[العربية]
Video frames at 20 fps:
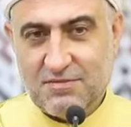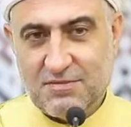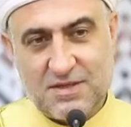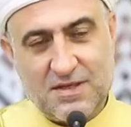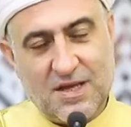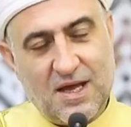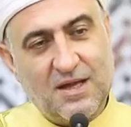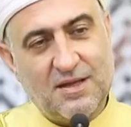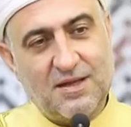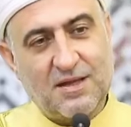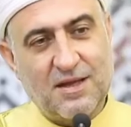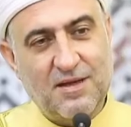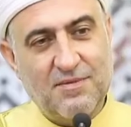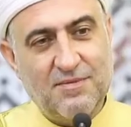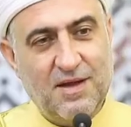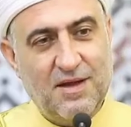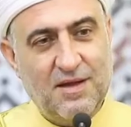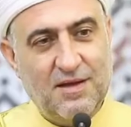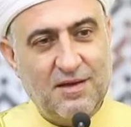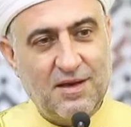بس هذا
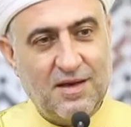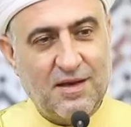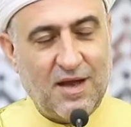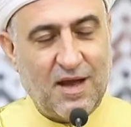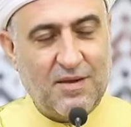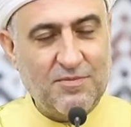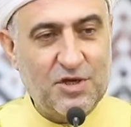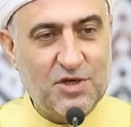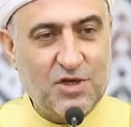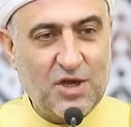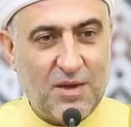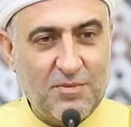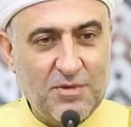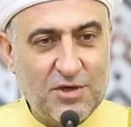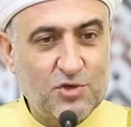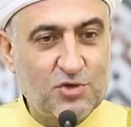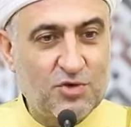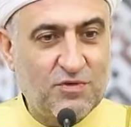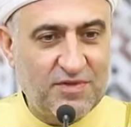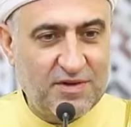كمان الله عم عم
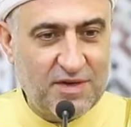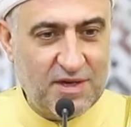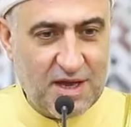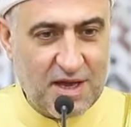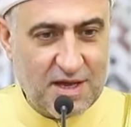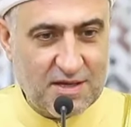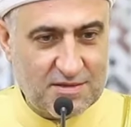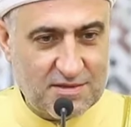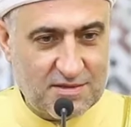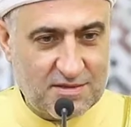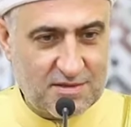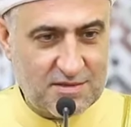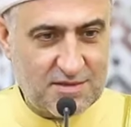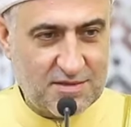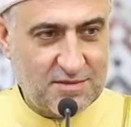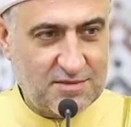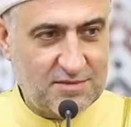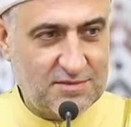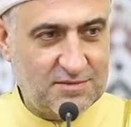يكشف الناس